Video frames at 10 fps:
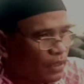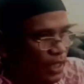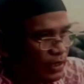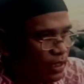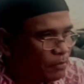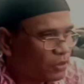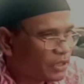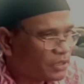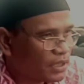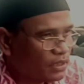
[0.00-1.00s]
aliran
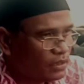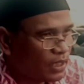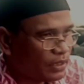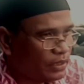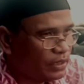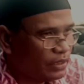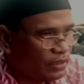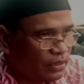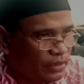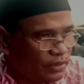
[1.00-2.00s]
protestan hari
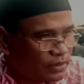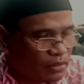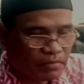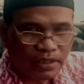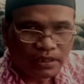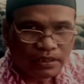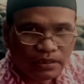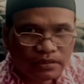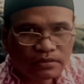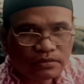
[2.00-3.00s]
ini sampai hari
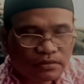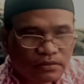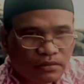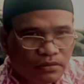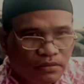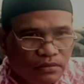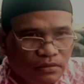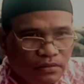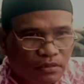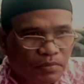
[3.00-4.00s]
ini
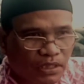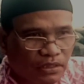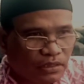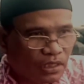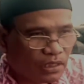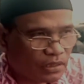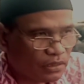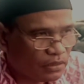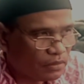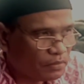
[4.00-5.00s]
terbagi
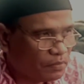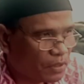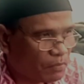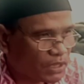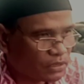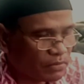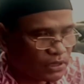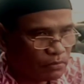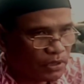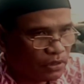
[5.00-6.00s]
dari
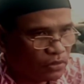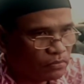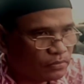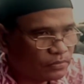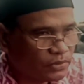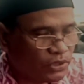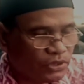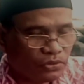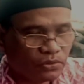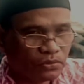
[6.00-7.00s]
bermacam-macam denom di
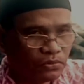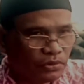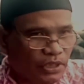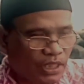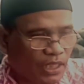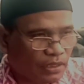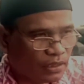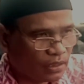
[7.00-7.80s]
seluruh dunia ada